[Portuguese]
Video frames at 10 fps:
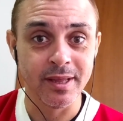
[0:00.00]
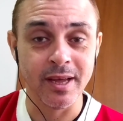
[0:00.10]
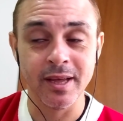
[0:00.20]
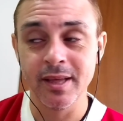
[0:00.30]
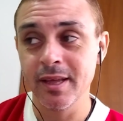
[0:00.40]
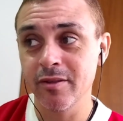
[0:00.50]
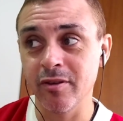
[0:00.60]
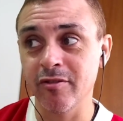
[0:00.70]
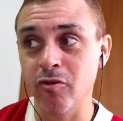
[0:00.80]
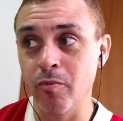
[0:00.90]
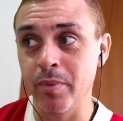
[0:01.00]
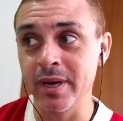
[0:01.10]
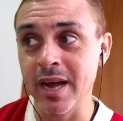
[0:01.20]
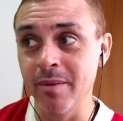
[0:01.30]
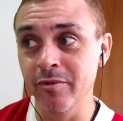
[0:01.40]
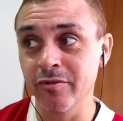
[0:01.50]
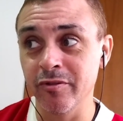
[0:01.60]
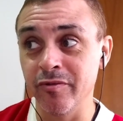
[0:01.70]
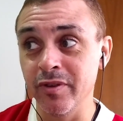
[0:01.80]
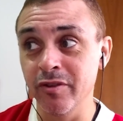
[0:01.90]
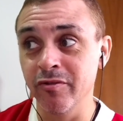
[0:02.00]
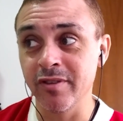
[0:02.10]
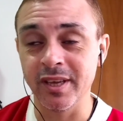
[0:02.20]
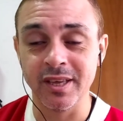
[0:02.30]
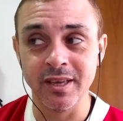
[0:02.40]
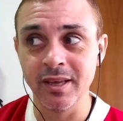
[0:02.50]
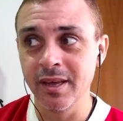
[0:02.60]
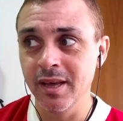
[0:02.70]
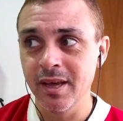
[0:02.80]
Né? Nós acompanharmos os vídeos aqui,